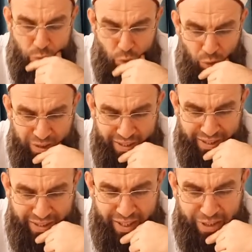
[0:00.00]
Soruyu
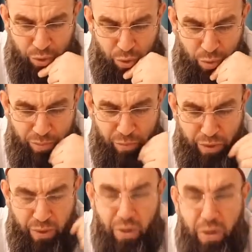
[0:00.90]
tekrar ediyorum.
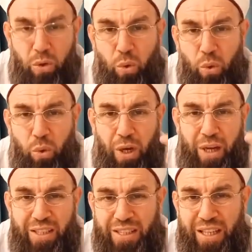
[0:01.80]

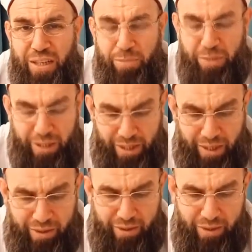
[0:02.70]
Kur'an-ı
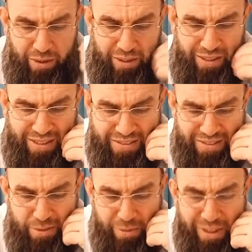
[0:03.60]
Kerim'de
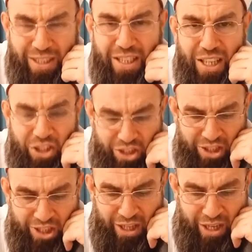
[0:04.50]
isimleri
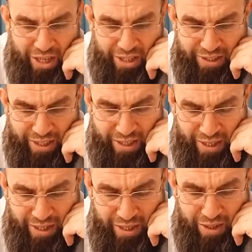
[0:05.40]
geçtiği
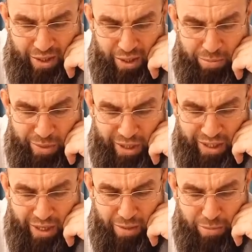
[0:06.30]
halde
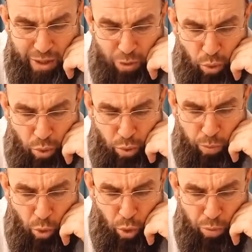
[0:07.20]
peygamber olup
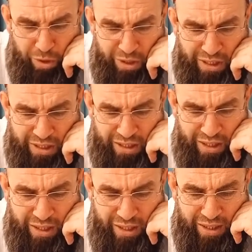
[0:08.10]

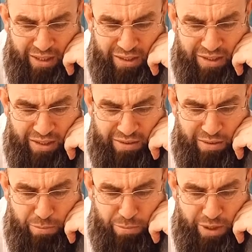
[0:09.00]
olmadıkları
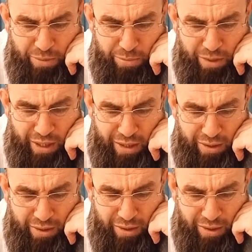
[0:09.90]
kesin
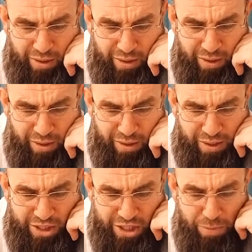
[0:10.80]
bilinmeyen e,
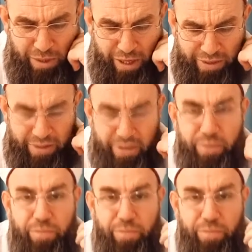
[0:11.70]
kimlerdir?